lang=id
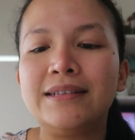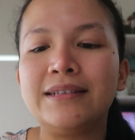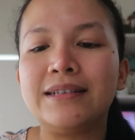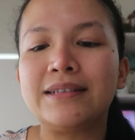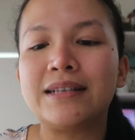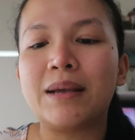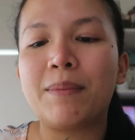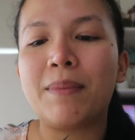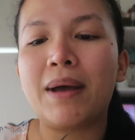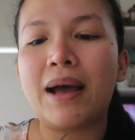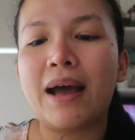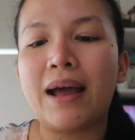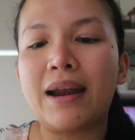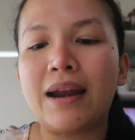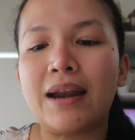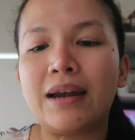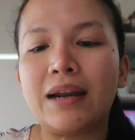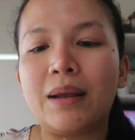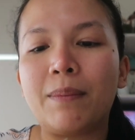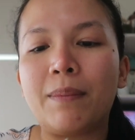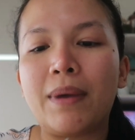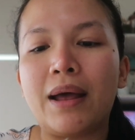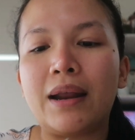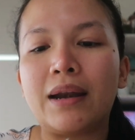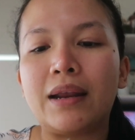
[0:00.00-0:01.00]
sisa
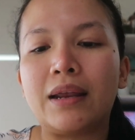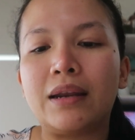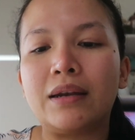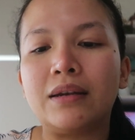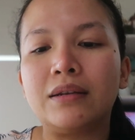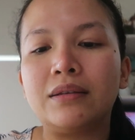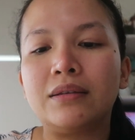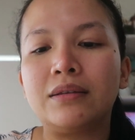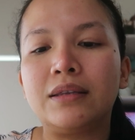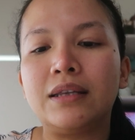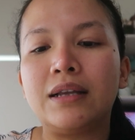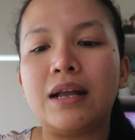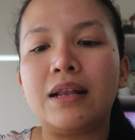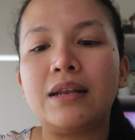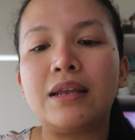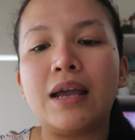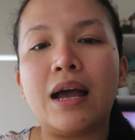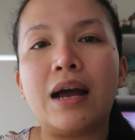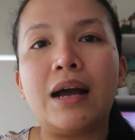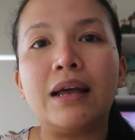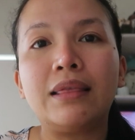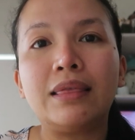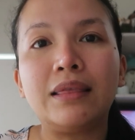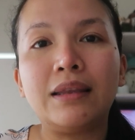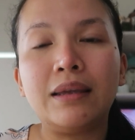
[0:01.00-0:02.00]
makanan kemarin tinggal
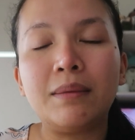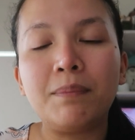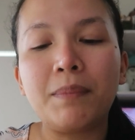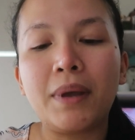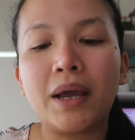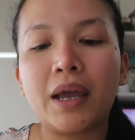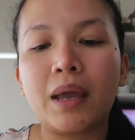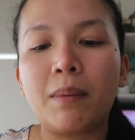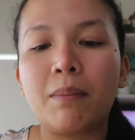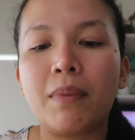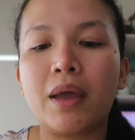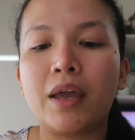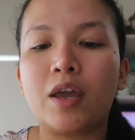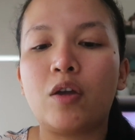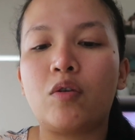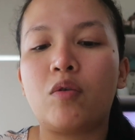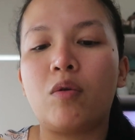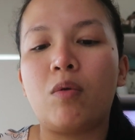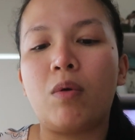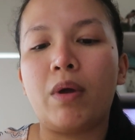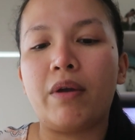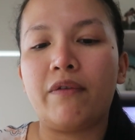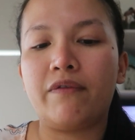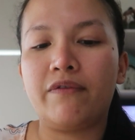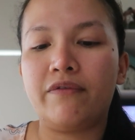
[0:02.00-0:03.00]
diangetin pakai
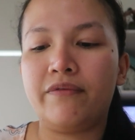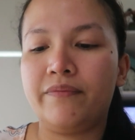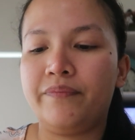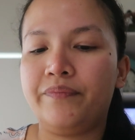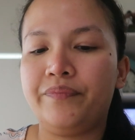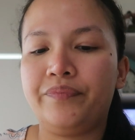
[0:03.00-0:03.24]
microwave